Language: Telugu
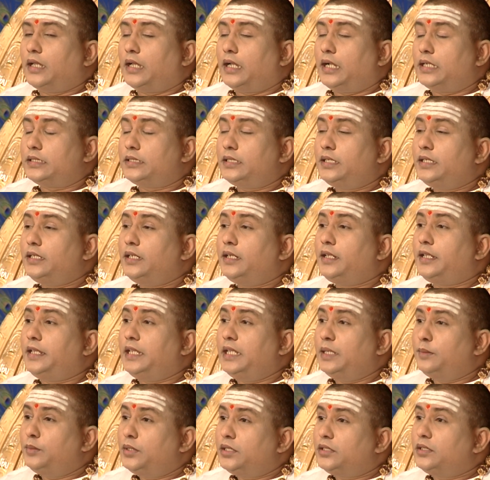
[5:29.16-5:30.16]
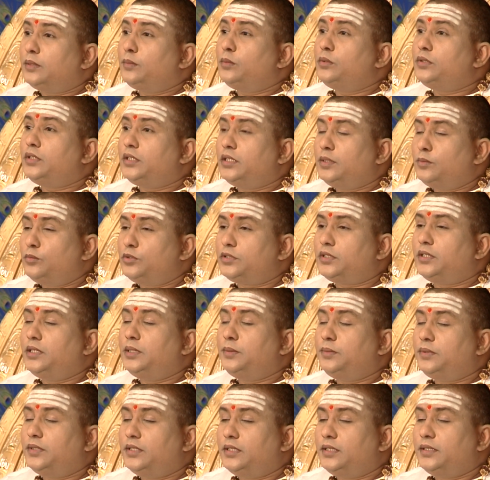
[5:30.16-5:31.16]
అసలు ఈయనకి ఏమర్థమవుతుంది
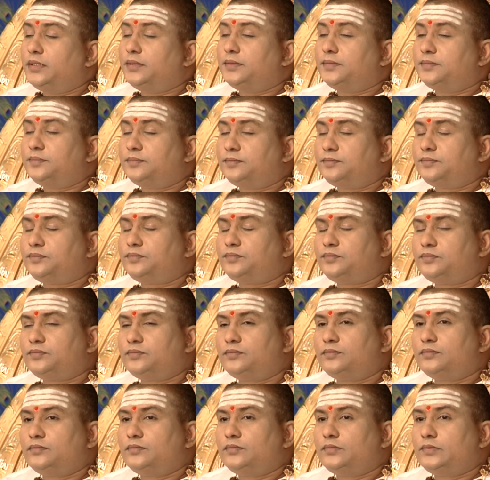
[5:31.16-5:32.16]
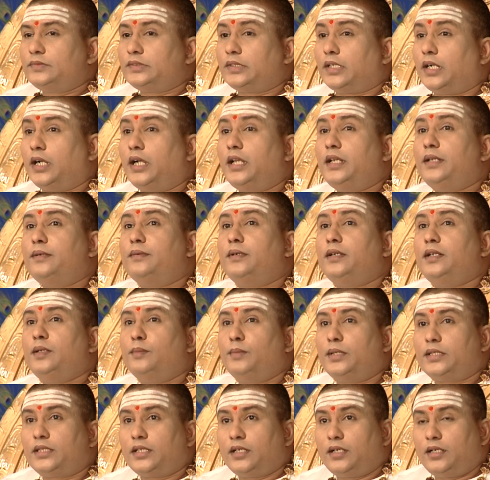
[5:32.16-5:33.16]
ముస్లింకి కానివ్వండి
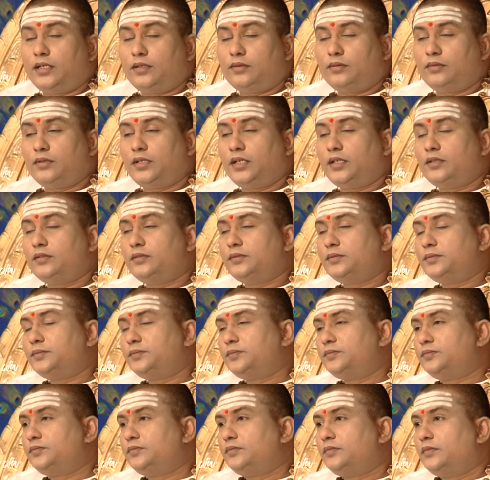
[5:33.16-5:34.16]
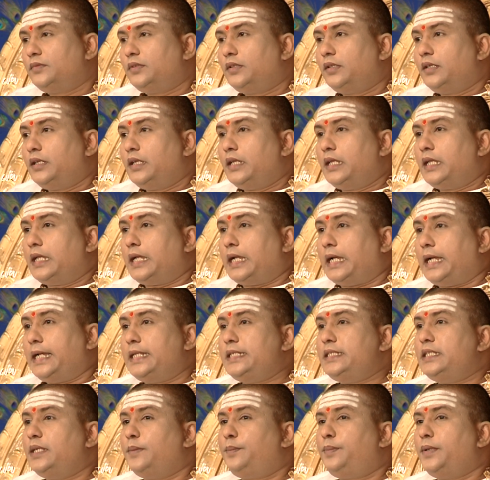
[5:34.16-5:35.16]
మంత్రాలు అంటున్నాడు
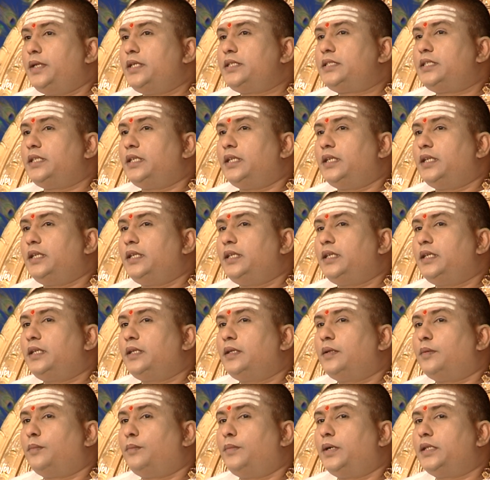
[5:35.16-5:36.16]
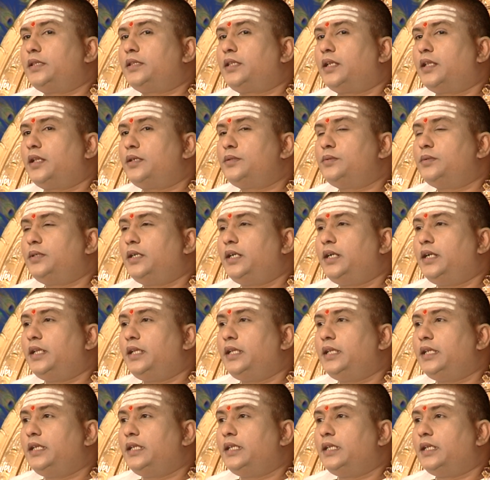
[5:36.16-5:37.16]
అని చెప్పేసి మంత్రాలు చూడండి
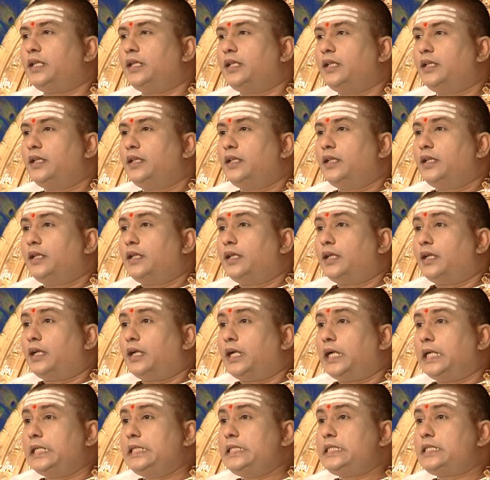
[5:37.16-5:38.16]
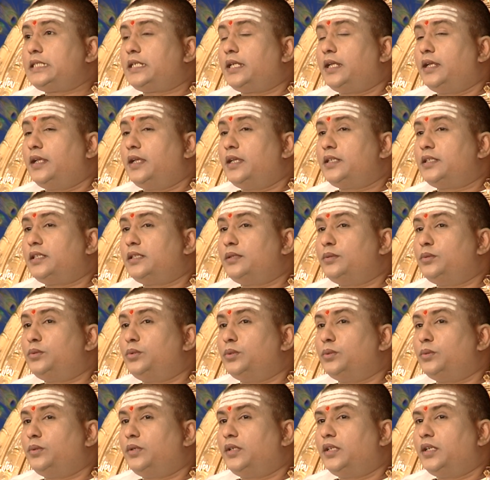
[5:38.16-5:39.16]
అయిష్టంగా చదువుతూ
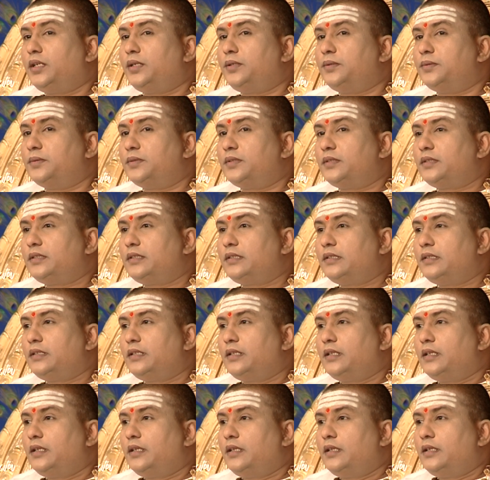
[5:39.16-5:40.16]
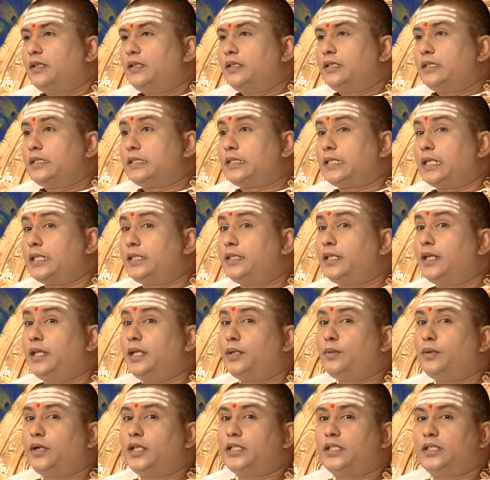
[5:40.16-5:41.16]
ఉన్నారు శ్రద్ధ
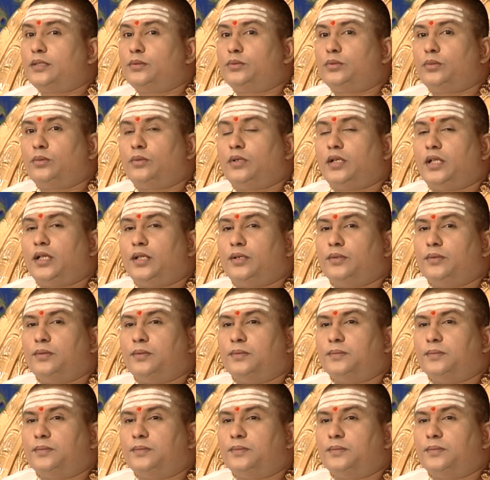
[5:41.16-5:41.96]
లేకుండా చదువుతూ ఉన్నారు